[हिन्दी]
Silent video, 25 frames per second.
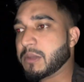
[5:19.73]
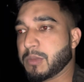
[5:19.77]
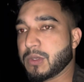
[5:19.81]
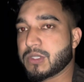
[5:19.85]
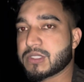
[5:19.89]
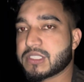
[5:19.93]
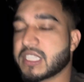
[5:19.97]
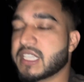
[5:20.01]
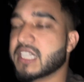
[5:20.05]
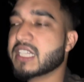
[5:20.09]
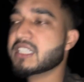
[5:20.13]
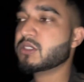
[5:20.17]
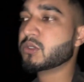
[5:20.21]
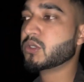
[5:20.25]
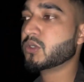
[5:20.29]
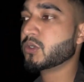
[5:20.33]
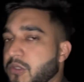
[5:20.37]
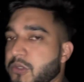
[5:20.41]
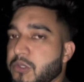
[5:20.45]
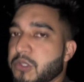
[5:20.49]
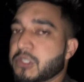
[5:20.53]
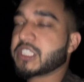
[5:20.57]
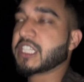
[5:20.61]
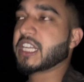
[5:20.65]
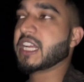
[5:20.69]
पहुंचा ना तो
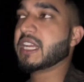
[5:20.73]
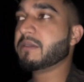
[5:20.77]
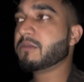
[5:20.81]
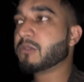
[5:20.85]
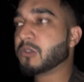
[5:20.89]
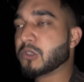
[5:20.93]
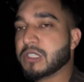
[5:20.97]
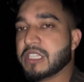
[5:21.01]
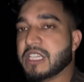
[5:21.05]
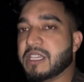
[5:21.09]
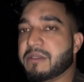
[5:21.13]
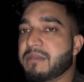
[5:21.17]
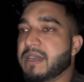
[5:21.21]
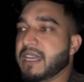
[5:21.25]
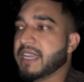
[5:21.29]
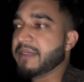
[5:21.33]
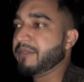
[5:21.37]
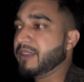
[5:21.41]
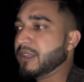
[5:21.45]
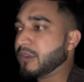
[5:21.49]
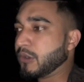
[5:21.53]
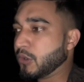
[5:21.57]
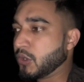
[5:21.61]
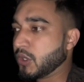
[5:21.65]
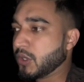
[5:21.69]
उस टाइम कुलदीप भाई भी
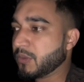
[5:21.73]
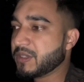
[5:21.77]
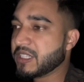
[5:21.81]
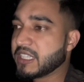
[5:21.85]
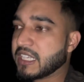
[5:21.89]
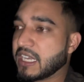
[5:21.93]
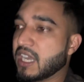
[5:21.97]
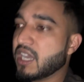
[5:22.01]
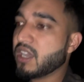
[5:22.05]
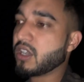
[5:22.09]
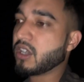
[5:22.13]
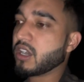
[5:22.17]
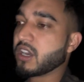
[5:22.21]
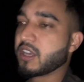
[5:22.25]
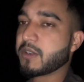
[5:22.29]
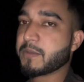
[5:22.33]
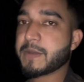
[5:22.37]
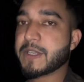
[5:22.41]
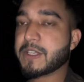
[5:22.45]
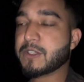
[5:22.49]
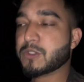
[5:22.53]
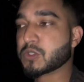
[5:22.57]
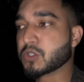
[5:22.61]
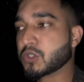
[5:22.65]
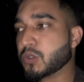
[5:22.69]
रोड में था और
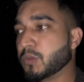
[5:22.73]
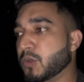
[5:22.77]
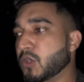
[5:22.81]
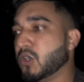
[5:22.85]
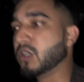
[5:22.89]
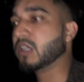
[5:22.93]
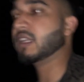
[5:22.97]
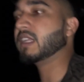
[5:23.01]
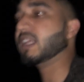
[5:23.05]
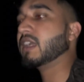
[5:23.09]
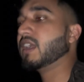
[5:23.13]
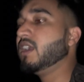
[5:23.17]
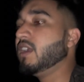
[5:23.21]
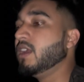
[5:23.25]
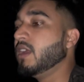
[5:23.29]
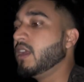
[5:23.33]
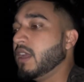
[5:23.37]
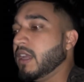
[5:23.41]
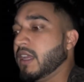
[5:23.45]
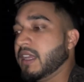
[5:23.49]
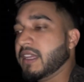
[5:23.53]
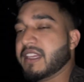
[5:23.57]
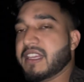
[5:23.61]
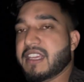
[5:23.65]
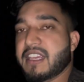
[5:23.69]
मैंने उसको बोला था
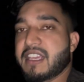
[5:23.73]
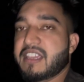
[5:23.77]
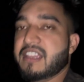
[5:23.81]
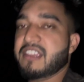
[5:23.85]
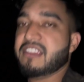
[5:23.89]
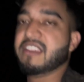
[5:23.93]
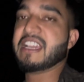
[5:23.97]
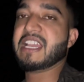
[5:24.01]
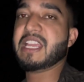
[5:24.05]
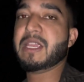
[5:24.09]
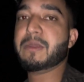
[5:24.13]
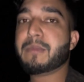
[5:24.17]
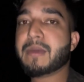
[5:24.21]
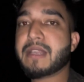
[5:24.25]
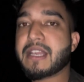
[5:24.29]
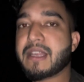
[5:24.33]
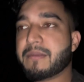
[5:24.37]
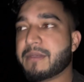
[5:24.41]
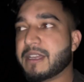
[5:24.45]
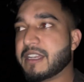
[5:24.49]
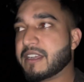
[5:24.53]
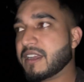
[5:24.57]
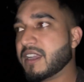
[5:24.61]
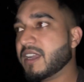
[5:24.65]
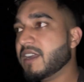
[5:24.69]
कि यहीं पर है
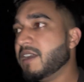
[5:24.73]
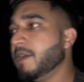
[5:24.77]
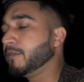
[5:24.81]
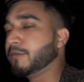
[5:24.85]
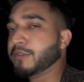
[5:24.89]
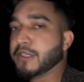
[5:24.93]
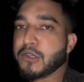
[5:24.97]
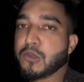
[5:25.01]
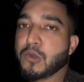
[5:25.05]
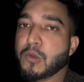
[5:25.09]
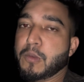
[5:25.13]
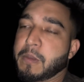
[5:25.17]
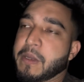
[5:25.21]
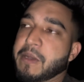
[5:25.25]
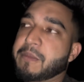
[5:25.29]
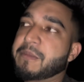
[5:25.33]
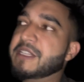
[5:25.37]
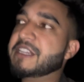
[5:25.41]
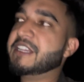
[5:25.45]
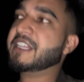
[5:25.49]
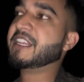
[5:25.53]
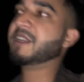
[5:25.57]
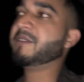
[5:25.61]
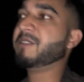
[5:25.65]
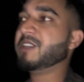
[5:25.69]
मैं का फिर ऊपर
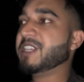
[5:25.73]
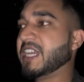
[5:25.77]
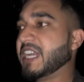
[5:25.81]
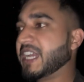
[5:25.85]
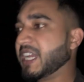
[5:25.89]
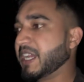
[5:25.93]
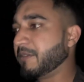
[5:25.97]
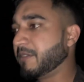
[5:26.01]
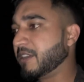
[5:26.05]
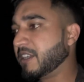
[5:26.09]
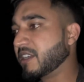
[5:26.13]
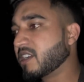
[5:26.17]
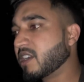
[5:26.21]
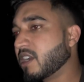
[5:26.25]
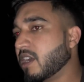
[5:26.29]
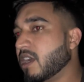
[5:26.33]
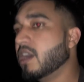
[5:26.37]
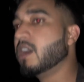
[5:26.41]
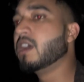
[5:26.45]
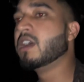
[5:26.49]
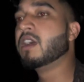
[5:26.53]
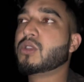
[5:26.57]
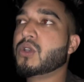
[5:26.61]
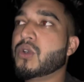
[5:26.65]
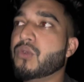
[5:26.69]
मंदिर में जाएंगे मैं का
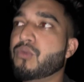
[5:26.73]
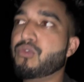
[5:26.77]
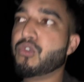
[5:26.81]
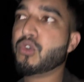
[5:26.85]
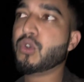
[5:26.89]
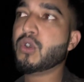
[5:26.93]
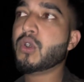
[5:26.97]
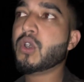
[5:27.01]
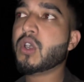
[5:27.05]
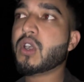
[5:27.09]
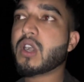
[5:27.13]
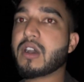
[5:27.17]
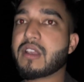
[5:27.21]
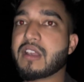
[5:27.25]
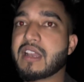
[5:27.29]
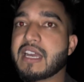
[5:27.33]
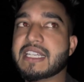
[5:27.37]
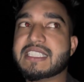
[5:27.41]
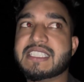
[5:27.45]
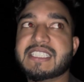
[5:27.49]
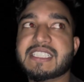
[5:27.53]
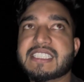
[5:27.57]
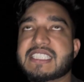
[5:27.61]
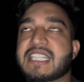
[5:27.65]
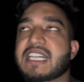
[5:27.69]
तो वो और
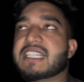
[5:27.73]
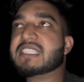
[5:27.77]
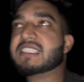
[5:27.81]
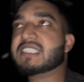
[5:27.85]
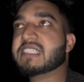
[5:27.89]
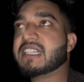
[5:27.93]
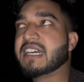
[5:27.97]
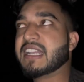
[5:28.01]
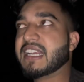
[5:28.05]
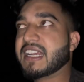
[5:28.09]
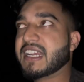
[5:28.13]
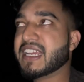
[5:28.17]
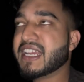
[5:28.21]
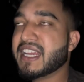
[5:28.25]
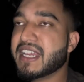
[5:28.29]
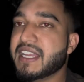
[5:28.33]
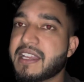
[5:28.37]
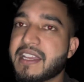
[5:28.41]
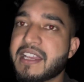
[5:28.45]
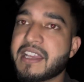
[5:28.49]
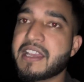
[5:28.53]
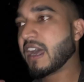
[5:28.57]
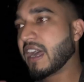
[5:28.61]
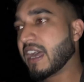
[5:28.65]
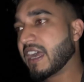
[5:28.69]
अज्जी चाचा जा रखे
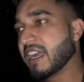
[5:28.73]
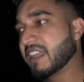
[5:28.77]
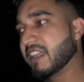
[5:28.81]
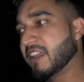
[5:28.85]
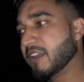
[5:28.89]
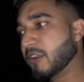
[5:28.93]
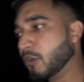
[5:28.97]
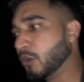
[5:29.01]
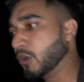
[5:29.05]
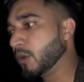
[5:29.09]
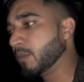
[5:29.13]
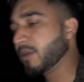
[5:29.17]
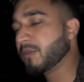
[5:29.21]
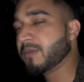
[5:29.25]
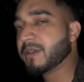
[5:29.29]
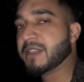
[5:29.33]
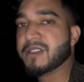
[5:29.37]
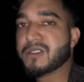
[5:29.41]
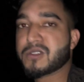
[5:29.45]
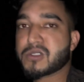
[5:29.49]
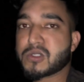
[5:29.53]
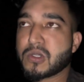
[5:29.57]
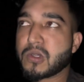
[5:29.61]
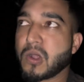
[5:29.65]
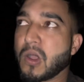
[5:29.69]
आगे रोड पे मैंने
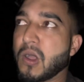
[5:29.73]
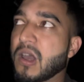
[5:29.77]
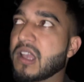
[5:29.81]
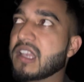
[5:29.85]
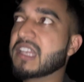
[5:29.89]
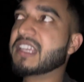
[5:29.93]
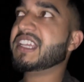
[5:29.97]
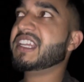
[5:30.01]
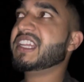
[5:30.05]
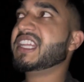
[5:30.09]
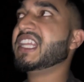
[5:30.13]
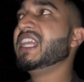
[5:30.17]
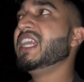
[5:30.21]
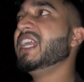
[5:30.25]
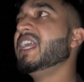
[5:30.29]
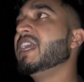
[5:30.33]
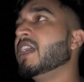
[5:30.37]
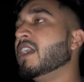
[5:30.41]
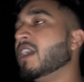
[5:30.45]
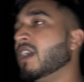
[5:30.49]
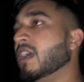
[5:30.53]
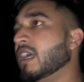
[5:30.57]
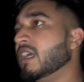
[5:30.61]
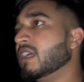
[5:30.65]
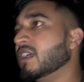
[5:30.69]
उसको कॉल की थी
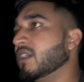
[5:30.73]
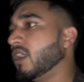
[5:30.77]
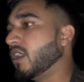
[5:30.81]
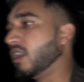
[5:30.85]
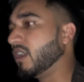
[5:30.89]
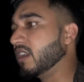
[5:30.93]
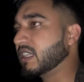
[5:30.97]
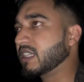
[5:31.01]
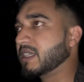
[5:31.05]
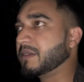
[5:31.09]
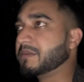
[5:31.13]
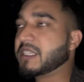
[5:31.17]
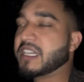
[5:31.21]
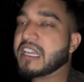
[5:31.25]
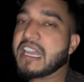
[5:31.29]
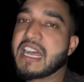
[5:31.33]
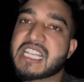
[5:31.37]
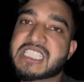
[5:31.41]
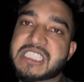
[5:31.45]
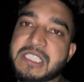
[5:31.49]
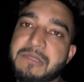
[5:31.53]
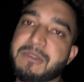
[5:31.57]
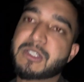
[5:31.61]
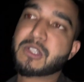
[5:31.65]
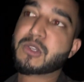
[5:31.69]
और तब तक
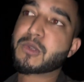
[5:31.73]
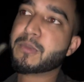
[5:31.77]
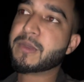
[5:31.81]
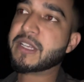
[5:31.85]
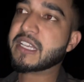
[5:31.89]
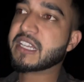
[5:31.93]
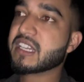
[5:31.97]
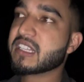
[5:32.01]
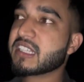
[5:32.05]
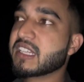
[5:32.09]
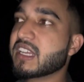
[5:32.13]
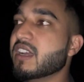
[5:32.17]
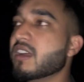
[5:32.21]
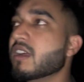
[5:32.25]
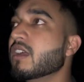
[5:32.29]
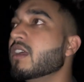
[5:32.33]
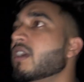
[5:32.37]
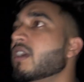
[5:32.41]
से मेरे को मिल गया था